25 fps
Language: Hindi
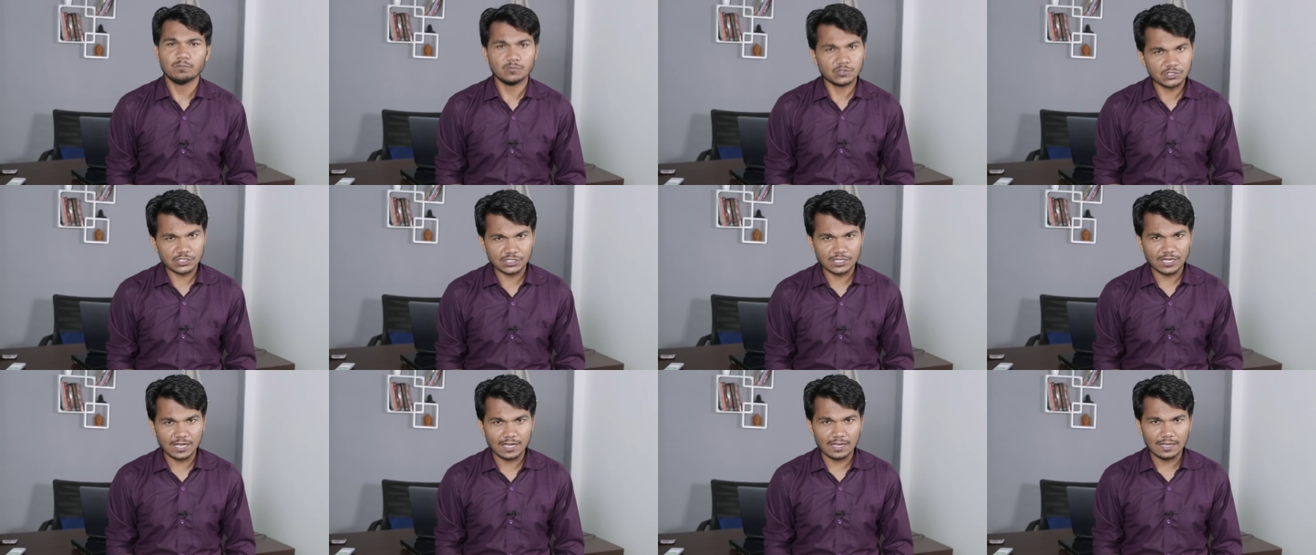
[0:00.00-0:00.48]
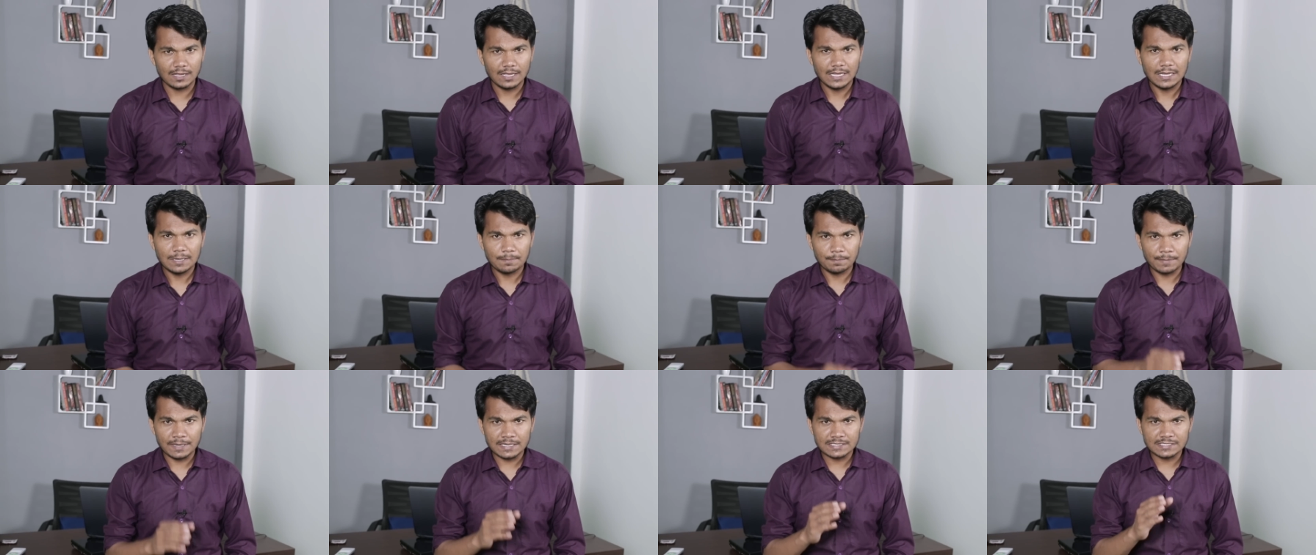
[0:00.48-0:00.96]
जी हाँ
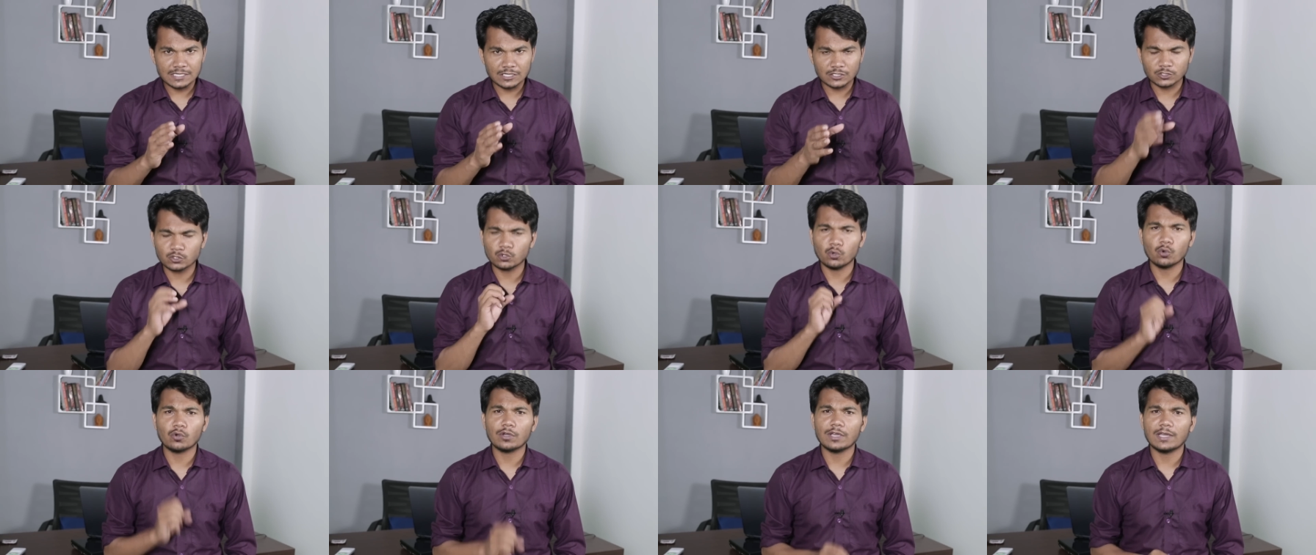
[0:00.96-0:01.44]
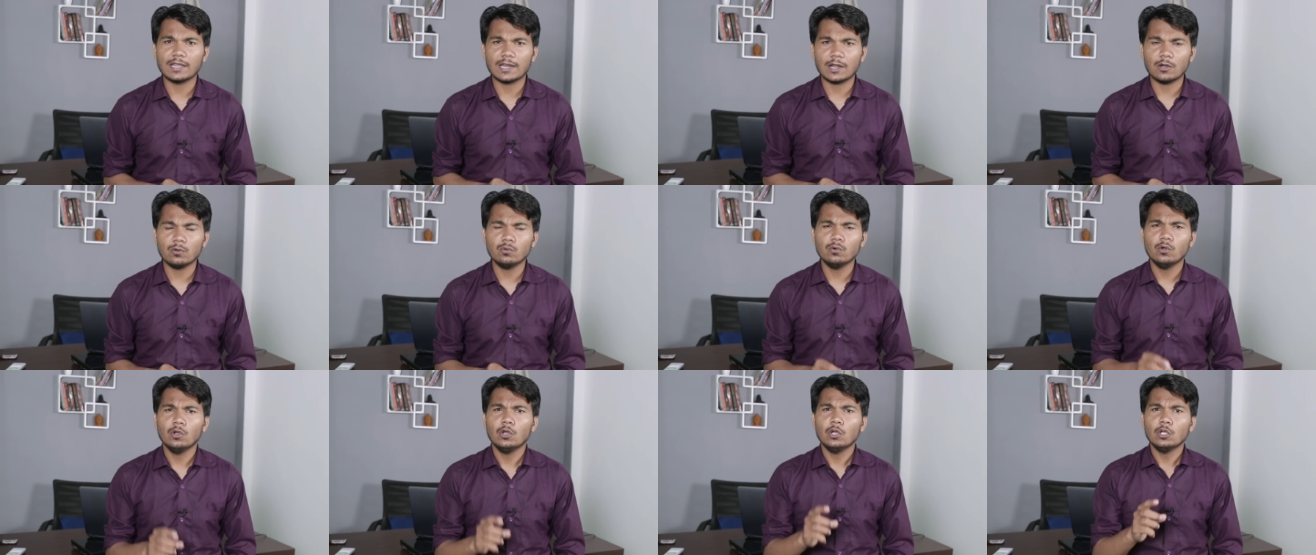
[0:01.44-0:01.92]
मैं ऐसा क्यों कह रहा
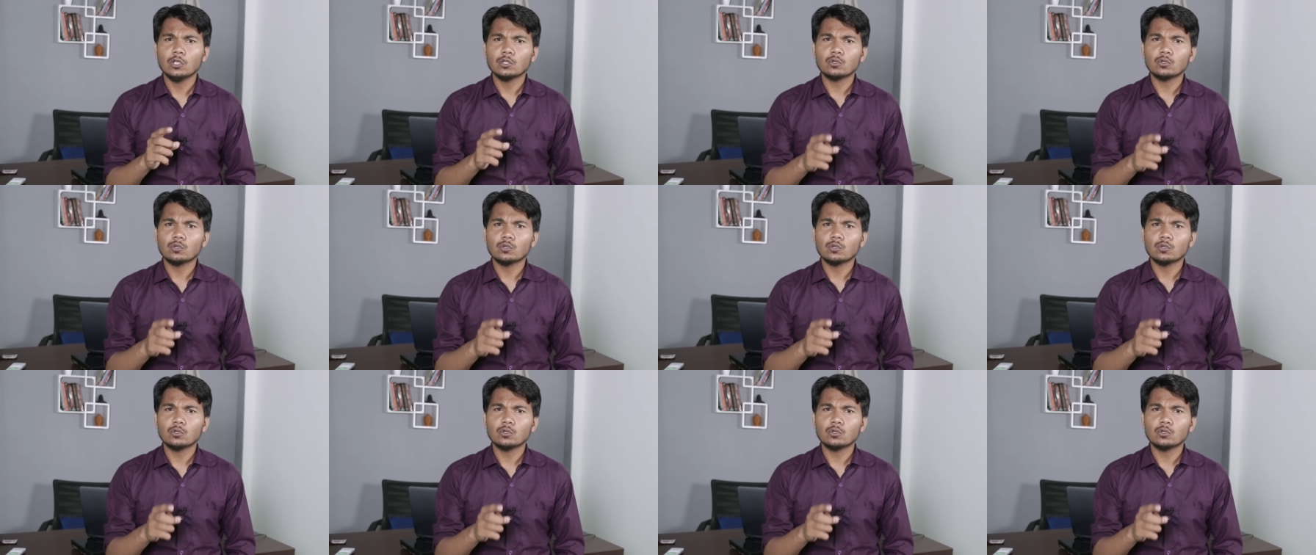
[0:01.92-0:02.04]
हूँ